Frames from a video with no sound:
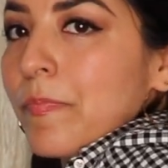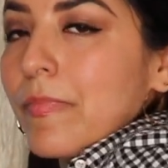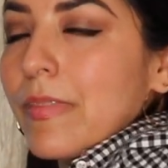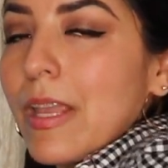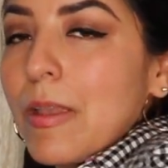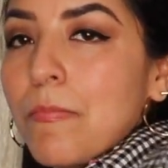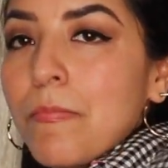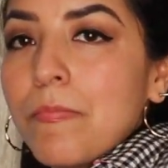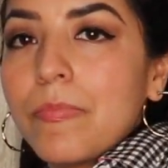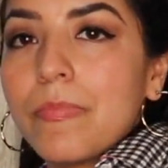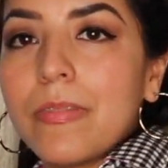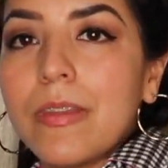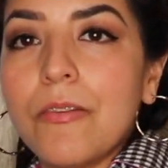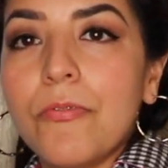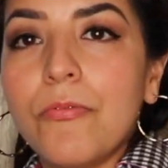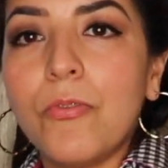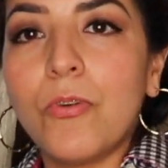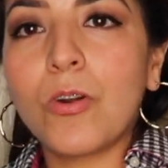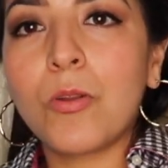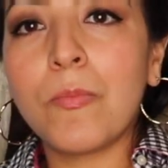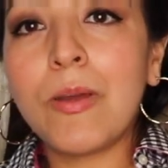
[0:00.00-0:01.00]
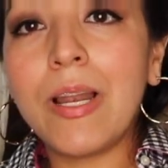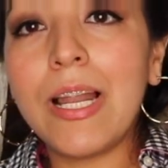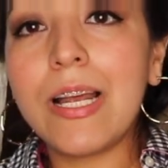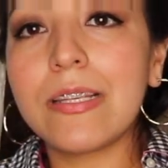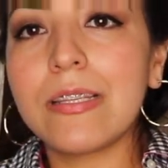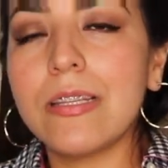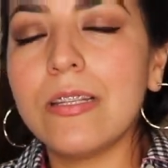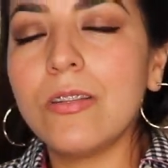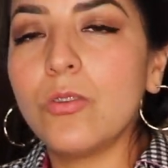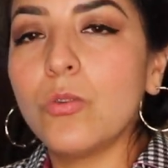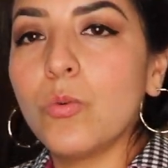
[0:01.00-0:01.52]
Te, te forma la
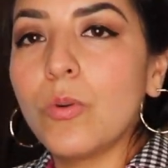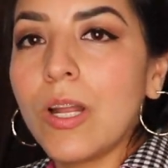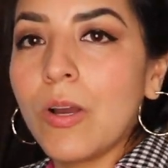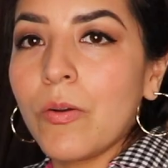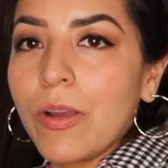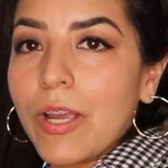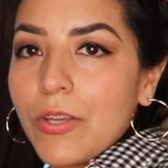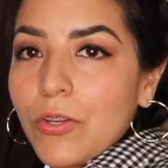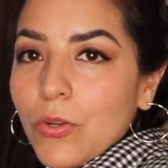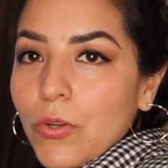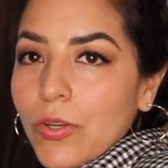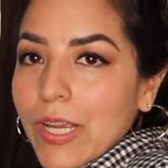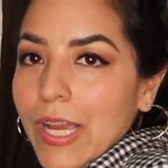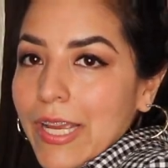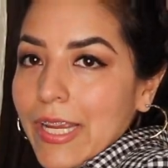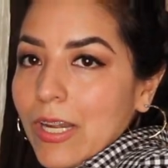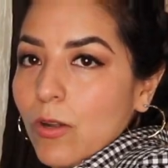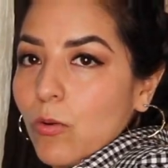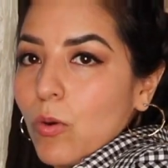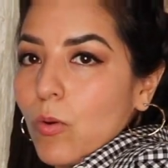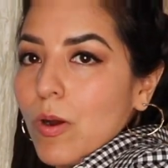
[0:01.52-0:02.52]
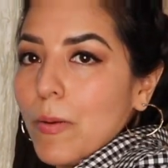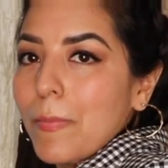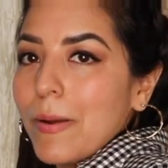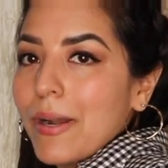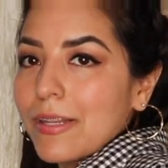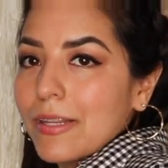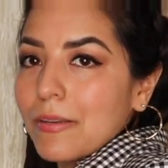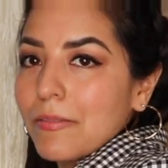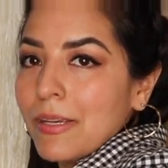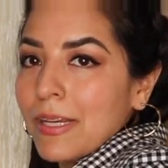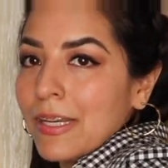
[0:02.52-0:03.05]
cintura, aunque yo ya... Y luego
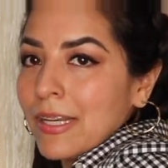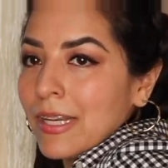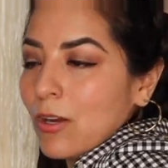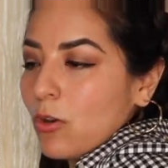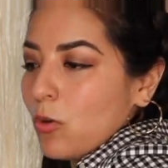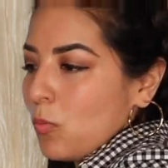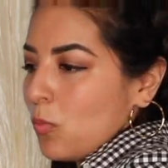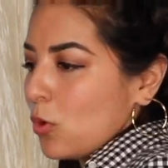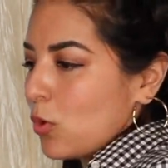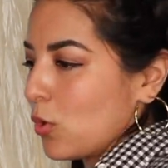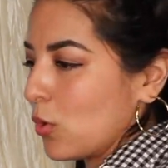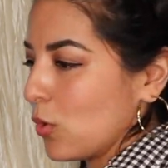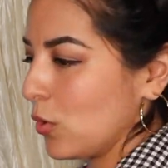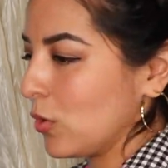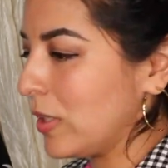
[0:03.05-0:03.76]
aparte viene como con